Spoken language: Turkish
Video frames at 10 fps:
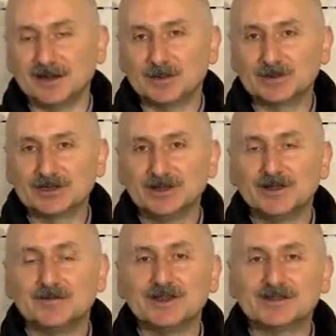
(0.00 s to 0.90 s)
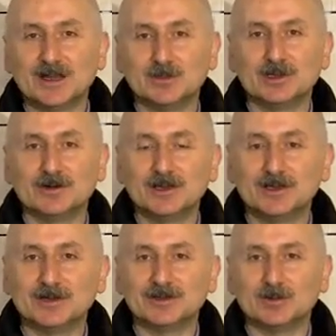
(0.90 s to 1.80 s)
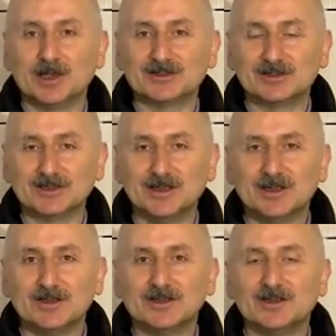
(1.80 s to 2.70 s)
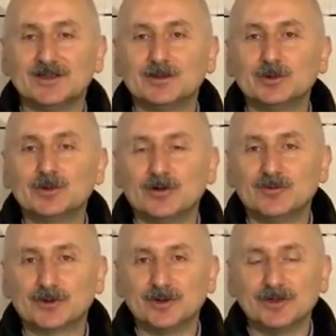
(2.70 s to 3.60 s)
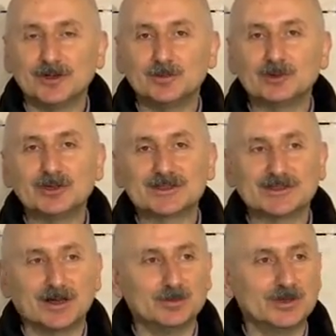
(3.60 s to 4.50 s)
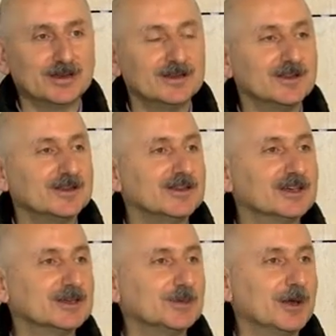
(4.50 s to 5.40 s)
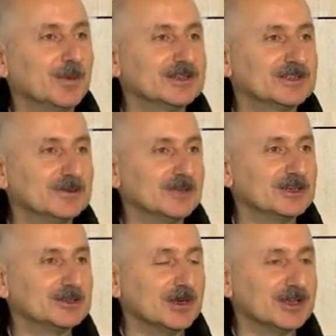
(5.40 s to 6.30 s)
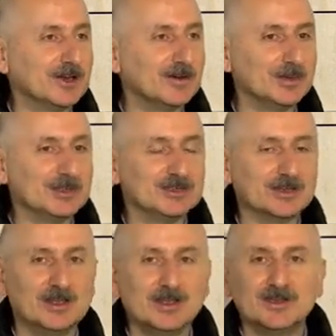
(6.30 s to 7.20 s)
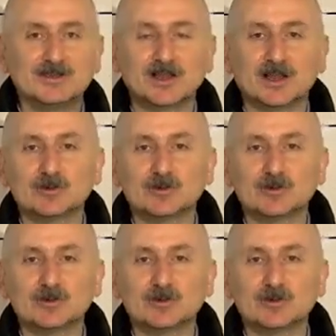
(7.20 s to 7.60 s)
yaptık ve İstanbul Havalimanı'na ulaştık. E, bu konforu bütün İstanbullular yaşamaya başladı ve yaşamaya devam edecek. İnşallah